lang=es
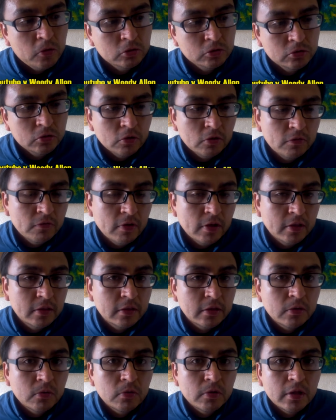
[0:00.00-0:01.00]
Yo soy
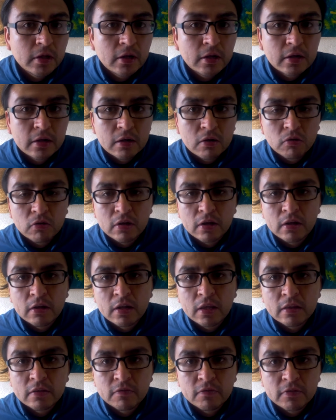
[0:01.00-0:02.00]
fan de Woody Allen, aunque
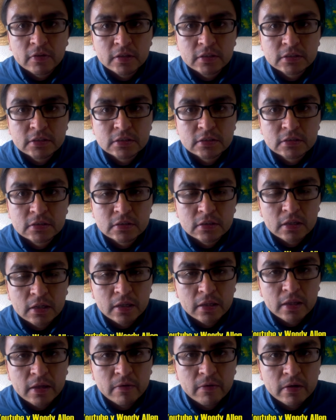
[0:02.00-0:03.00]
Netflix
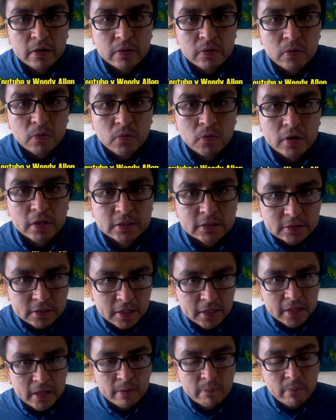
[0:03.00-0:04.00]
le daban una
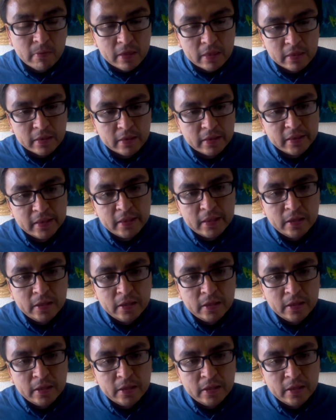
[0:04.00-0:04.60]
estrella y media.